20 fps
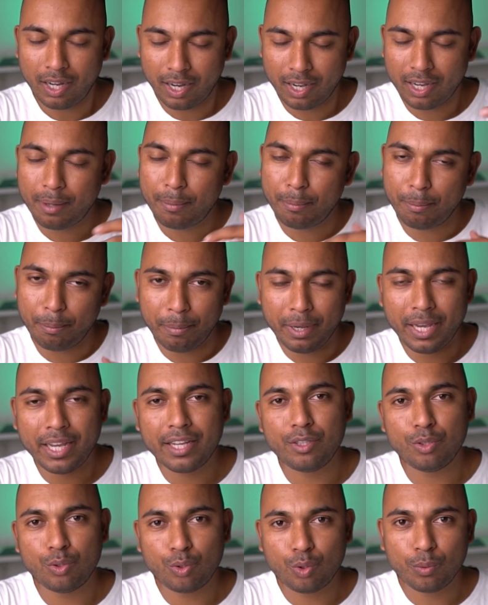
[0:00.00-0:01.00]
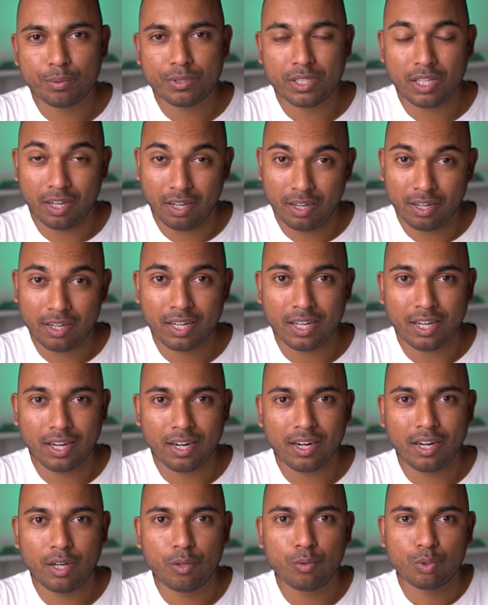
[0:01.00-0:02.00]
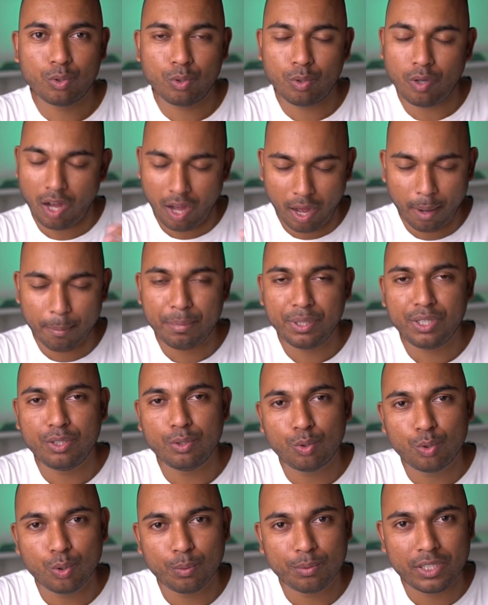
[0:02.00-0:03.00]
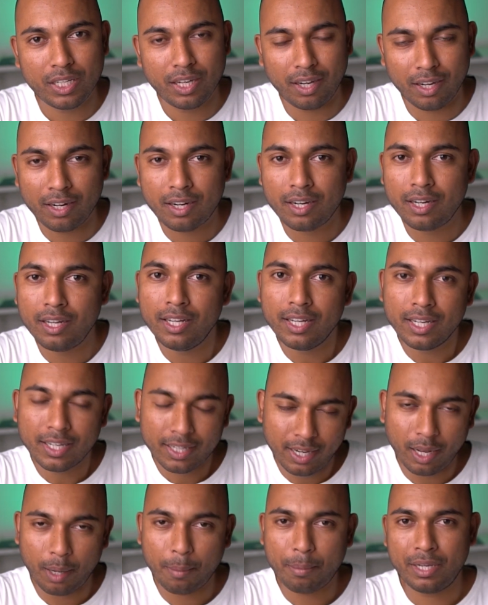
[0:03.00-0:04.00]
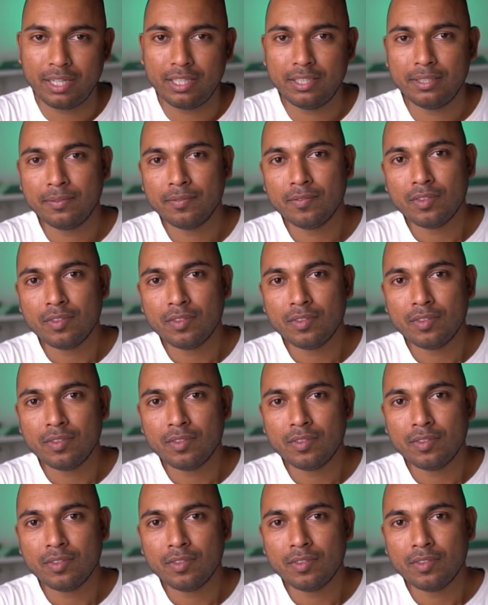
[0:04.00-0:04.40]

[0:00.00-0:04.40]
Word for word: अगर मैं यूट्यूब से अर्न कर रहा हूँ तो आप भी यूट्यूब से अर्न कर पाएँ